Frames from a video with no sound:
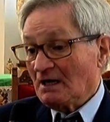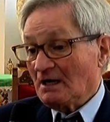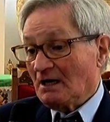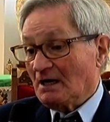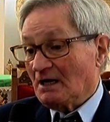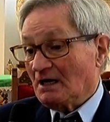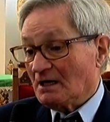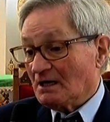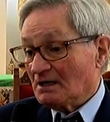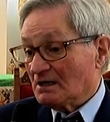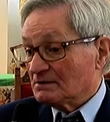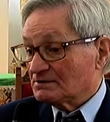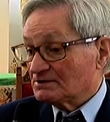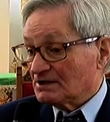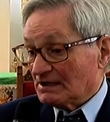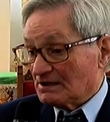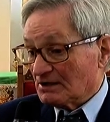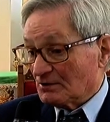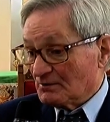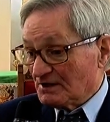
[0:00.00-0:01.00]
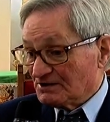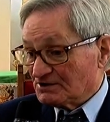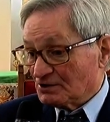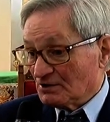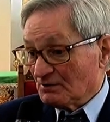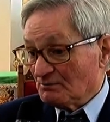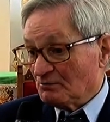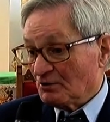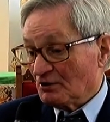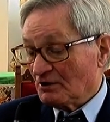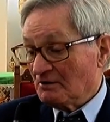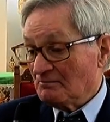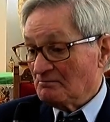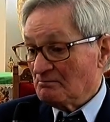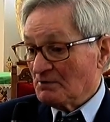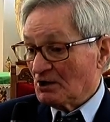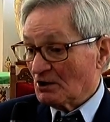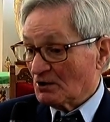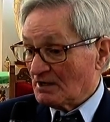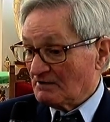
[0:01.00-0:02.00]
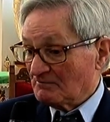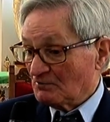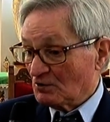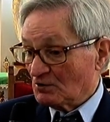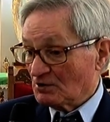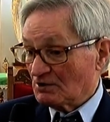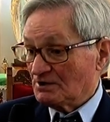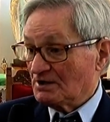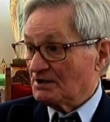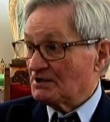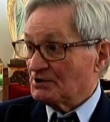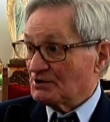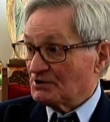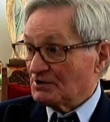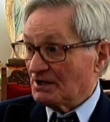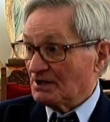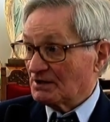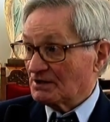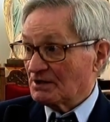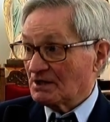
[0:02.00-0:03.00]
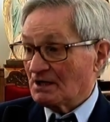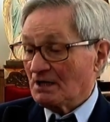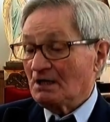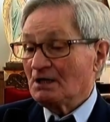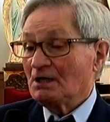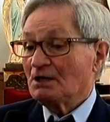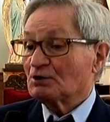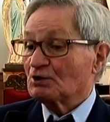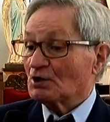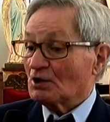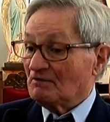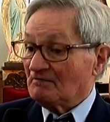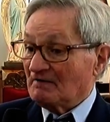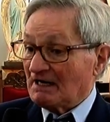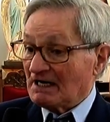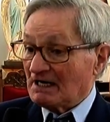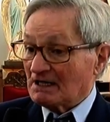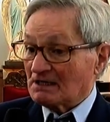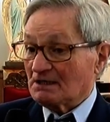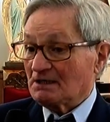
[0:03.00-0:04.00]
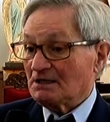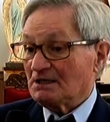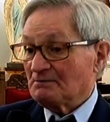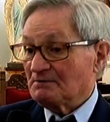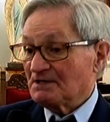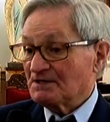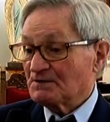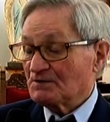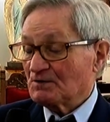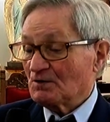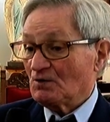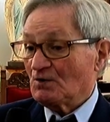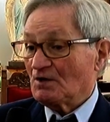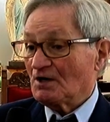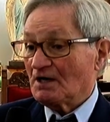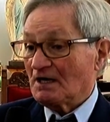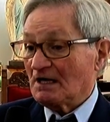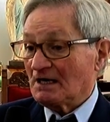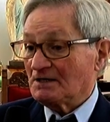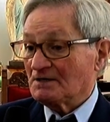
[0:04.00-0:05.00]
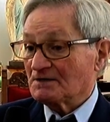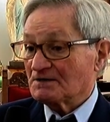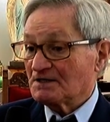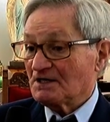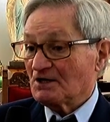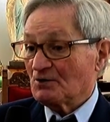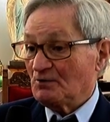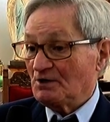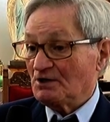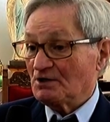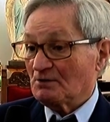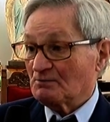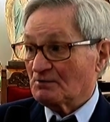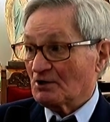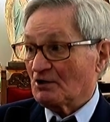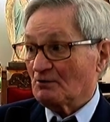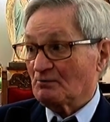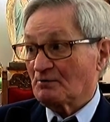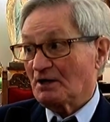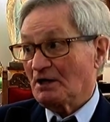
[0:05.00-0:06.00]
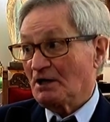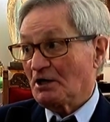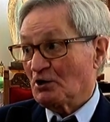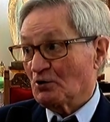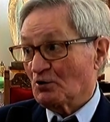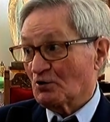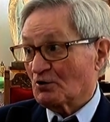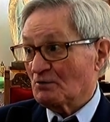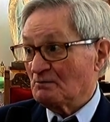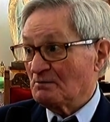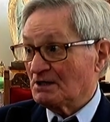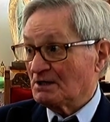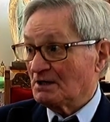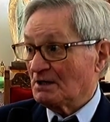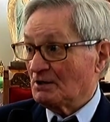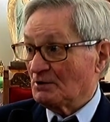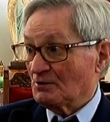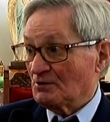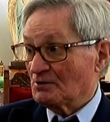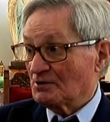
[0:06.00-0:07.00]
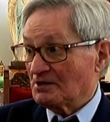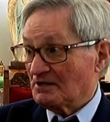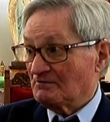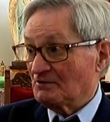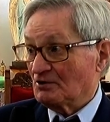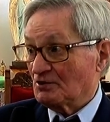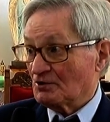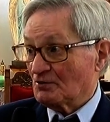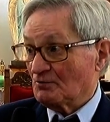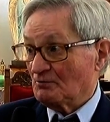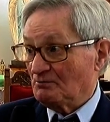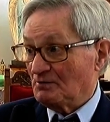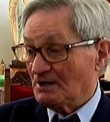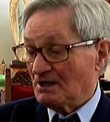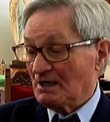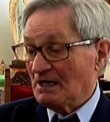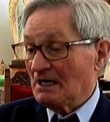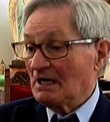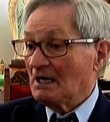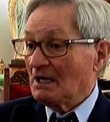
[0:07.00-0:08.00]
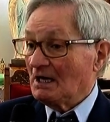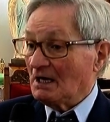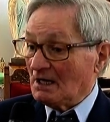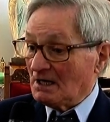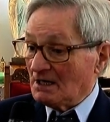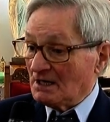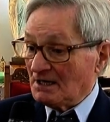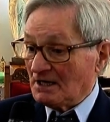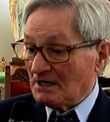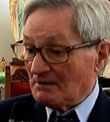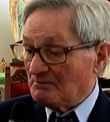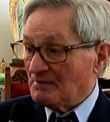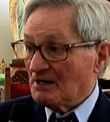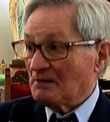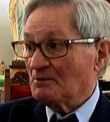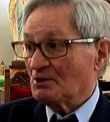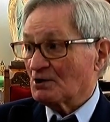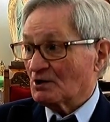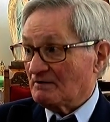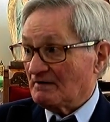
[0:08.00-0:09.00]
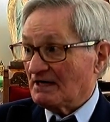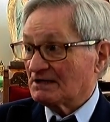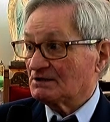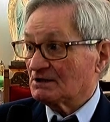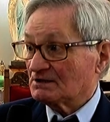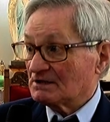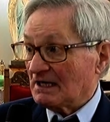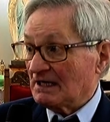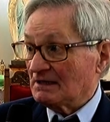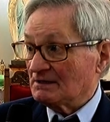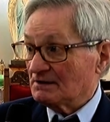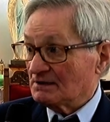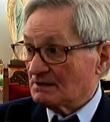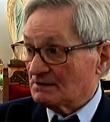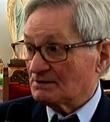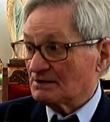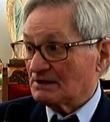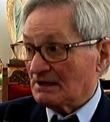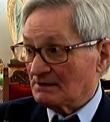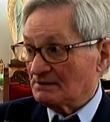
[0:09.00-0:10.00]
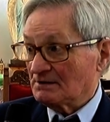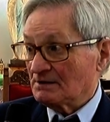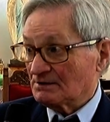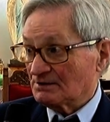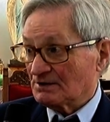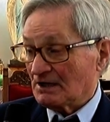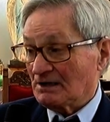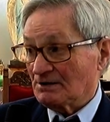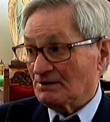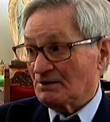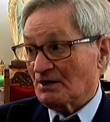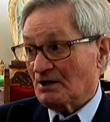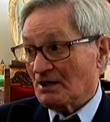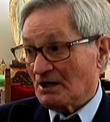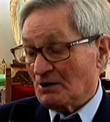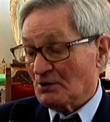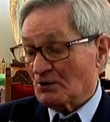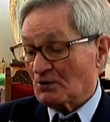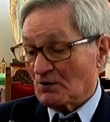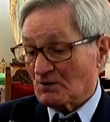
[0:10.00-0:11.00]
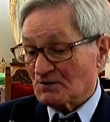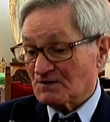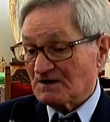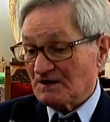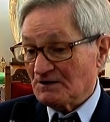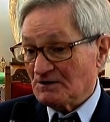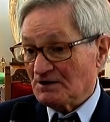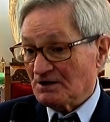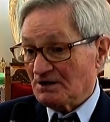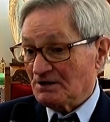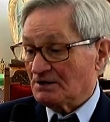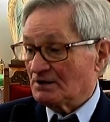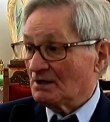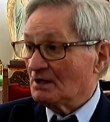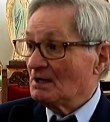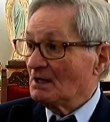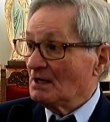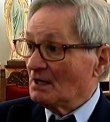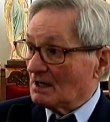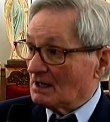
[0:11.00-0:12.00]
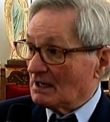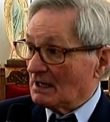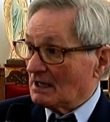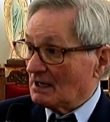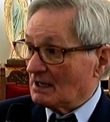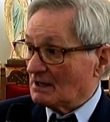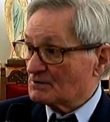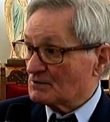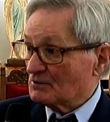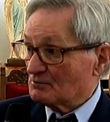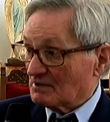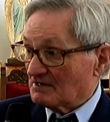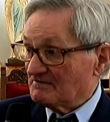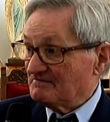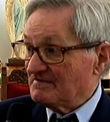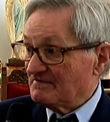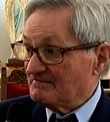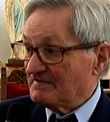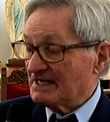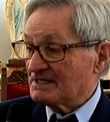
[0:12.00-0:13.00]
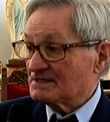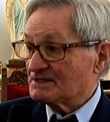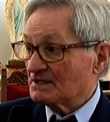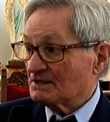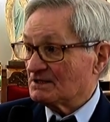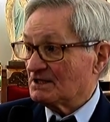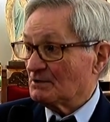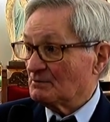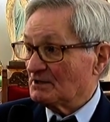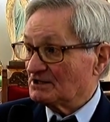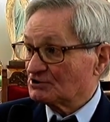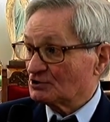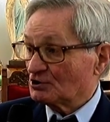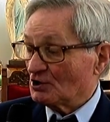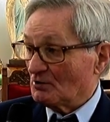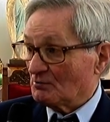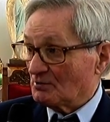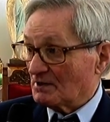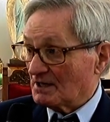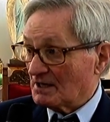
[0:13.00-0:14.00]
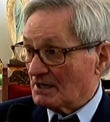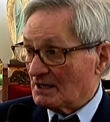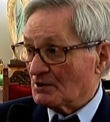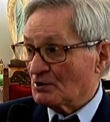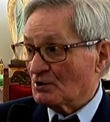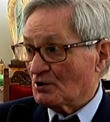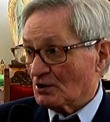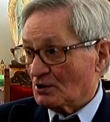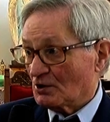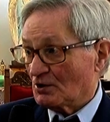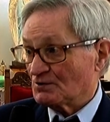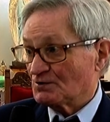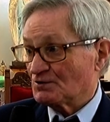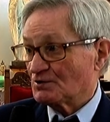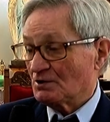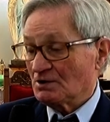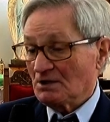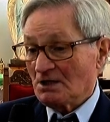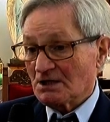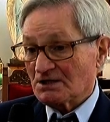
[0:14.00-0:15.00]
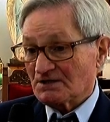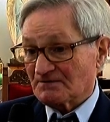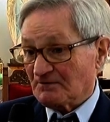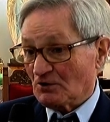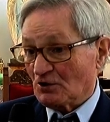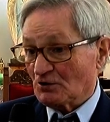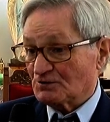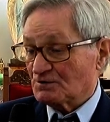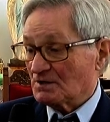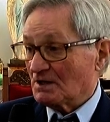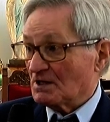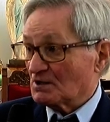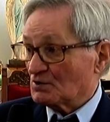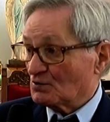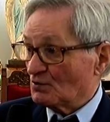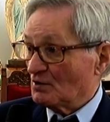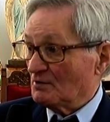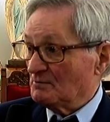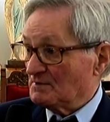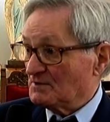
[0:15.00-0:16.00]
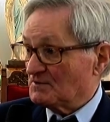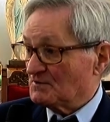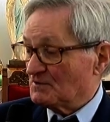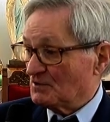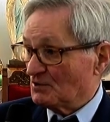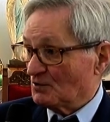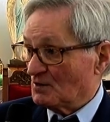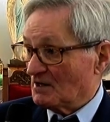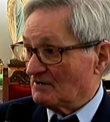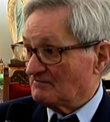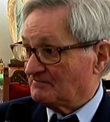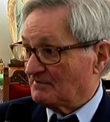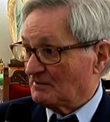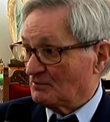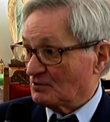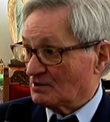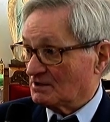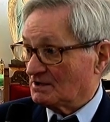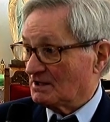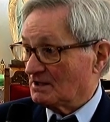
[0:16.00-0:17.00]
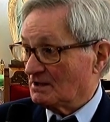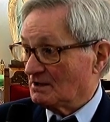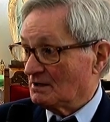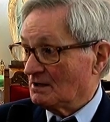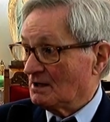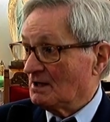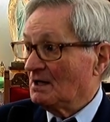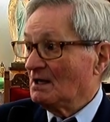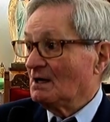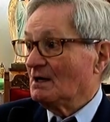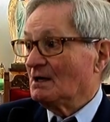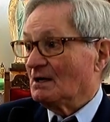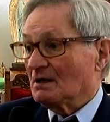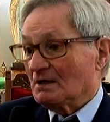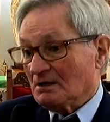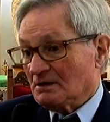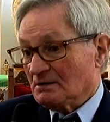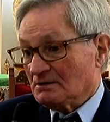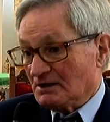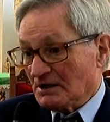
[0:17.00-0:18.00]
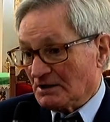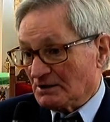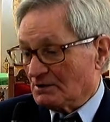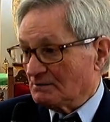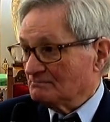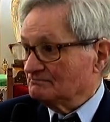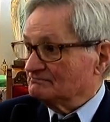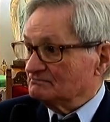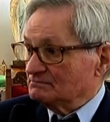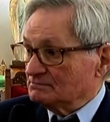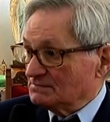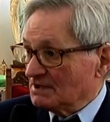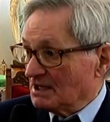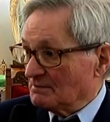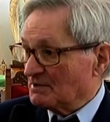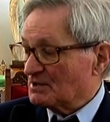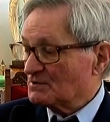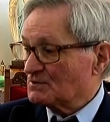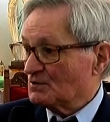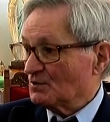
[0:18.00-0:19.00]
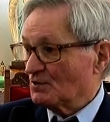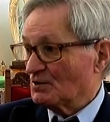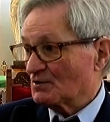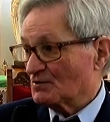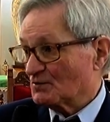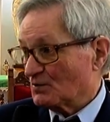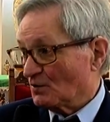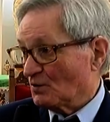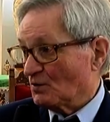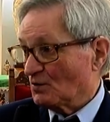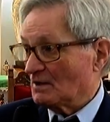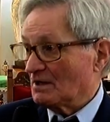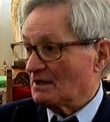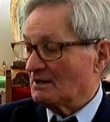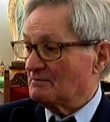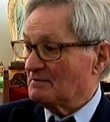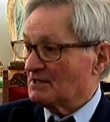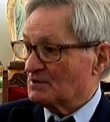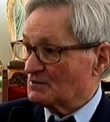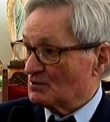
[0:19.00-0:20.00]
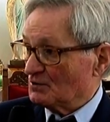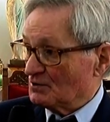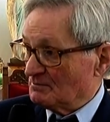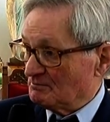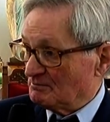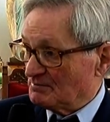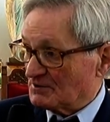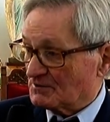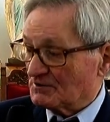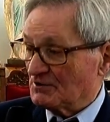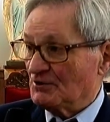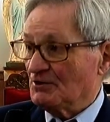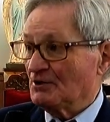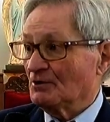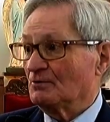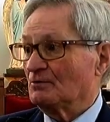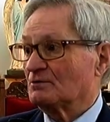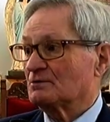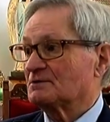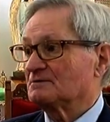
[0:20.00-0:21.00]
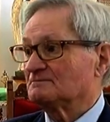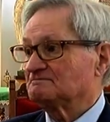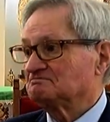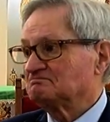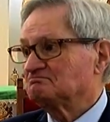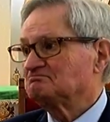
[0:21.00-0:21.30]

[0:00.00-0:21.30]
È stato questo un po' il mio lavoro di ricerca, trovare le persone che hanno seguito proprio le orme dell'onorevole Rubini. E ne abbiamo trovate tante, tante, tante che hanno consentito la sopravvivenza di quest'opera che ancora oggi svolge la sua missione a favore del, eh, delle persone sole, delle persone bisognose.